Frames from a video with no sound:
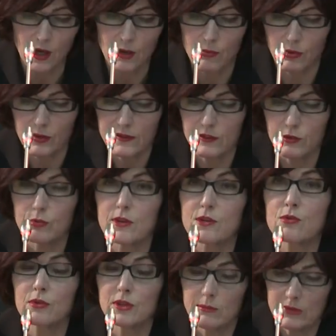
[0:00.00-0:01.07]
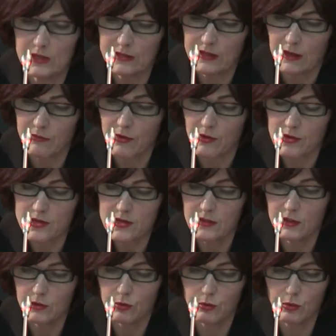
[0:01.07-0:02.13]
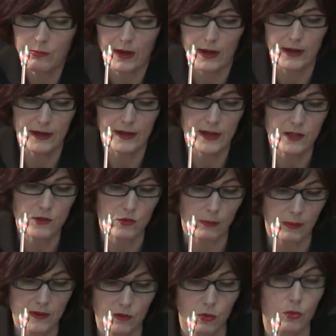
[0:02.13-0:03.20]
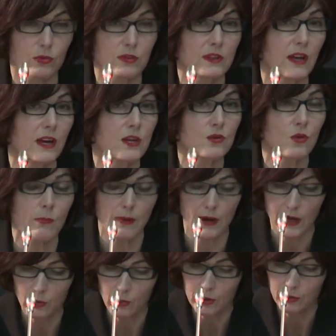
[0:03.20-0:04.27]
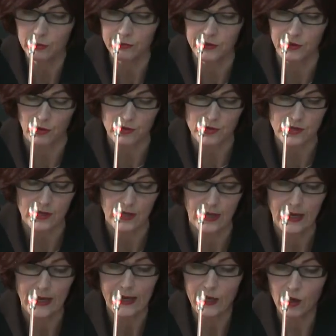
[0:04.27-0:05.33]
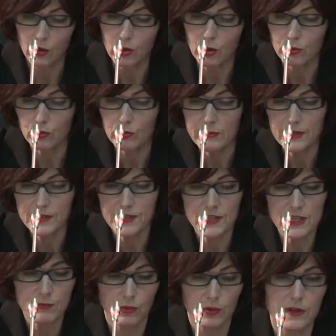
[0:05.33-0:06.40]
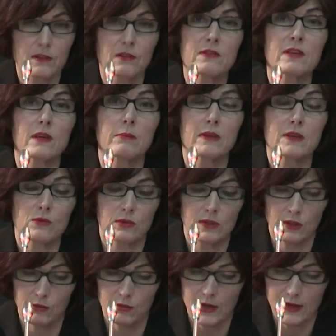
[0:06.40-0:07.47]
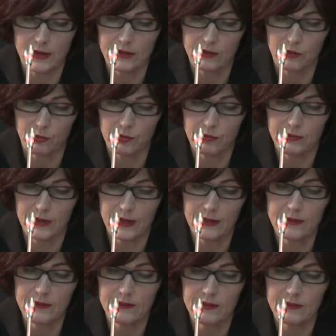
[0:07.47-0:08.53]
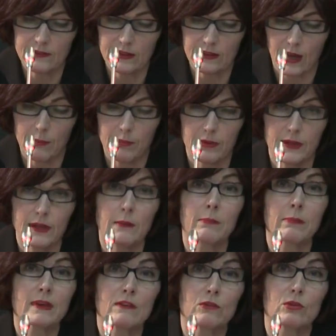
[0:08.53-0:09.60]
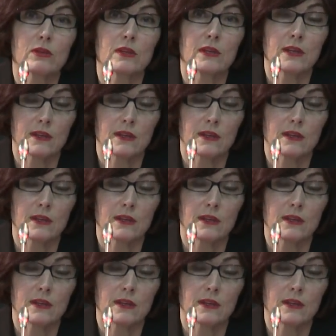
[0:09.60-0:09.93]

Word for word: pour que la situation des militaires français détenus par la LN soit prise en considération par la loi de finances, et encore 2010 pour que les anciens prisonniers de la LN et du FLN cessent d'être appelés prisonniers